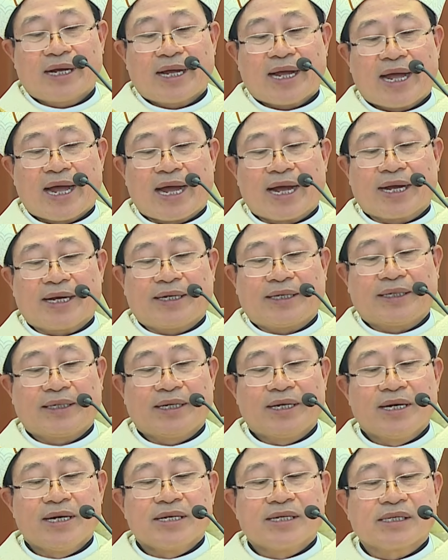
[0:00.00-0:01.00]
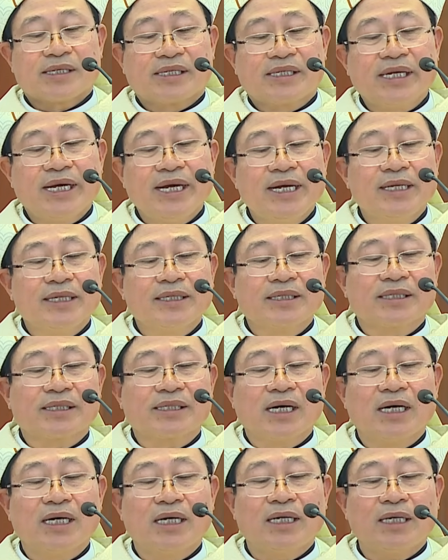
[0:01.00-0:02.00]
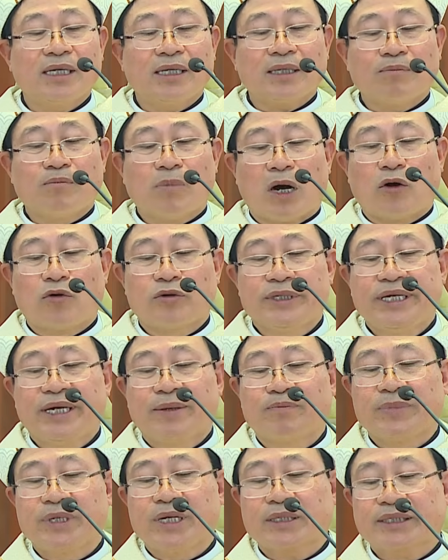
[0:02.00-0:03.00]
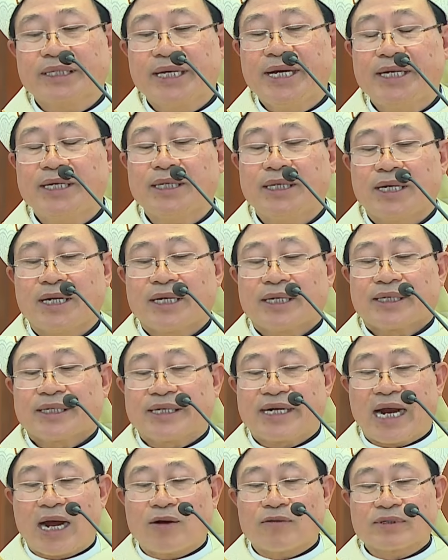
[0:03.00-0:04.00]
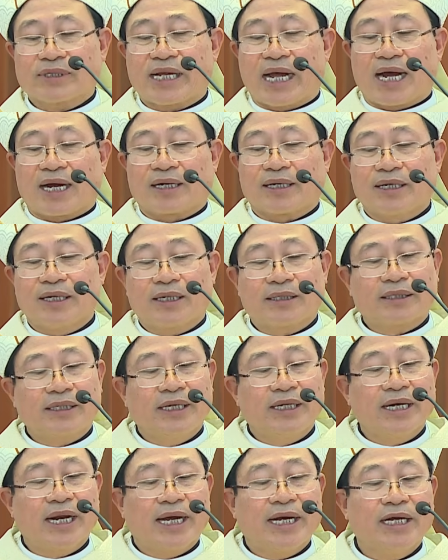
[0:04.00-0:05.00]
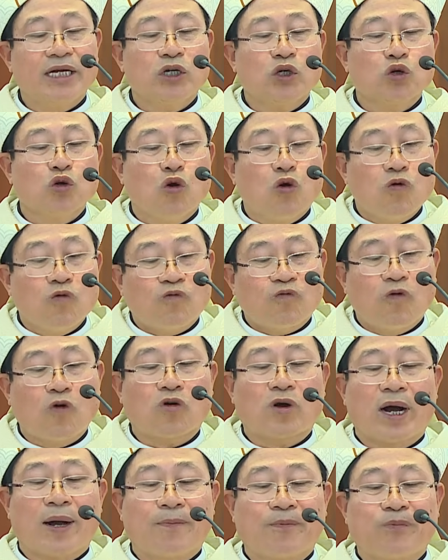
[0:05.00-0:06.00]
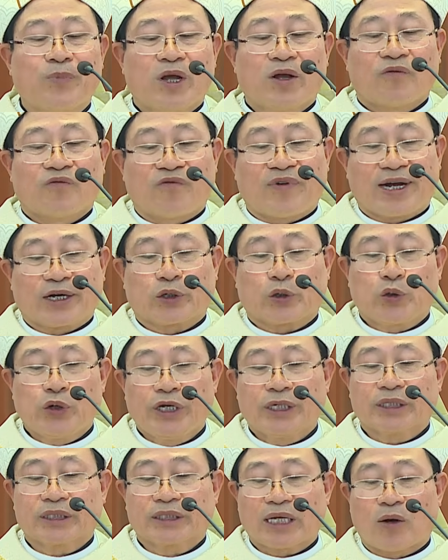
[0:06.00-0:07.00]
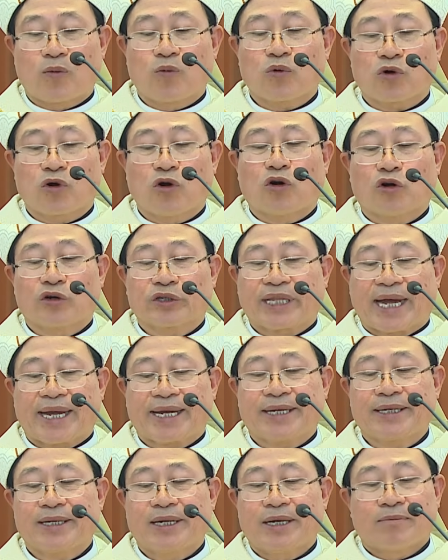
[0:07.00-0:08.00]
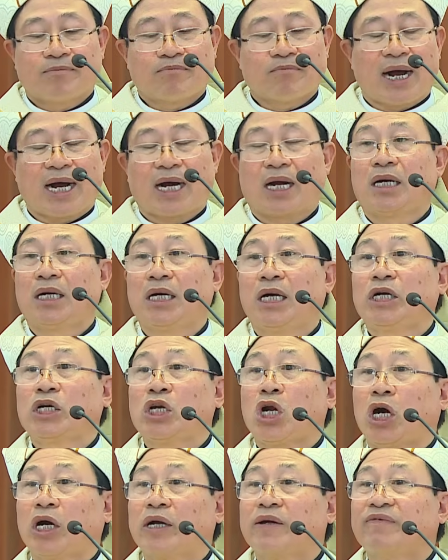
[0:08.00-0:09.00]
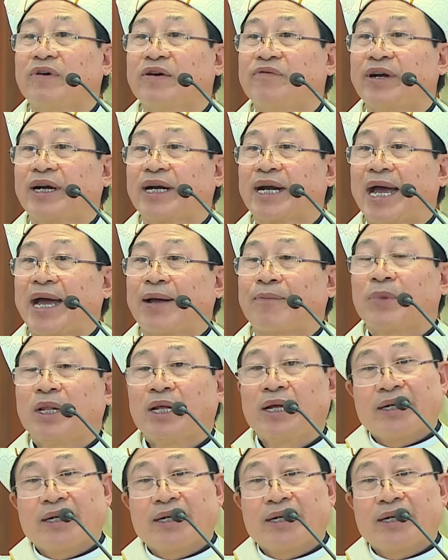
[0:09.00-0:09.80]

Hai, gìn giữ mầu nhiệm đức tin, rao giảng đức tin ấy đúng phúc âm và truyền thống của hội thánh bằng lời nói và việc làm.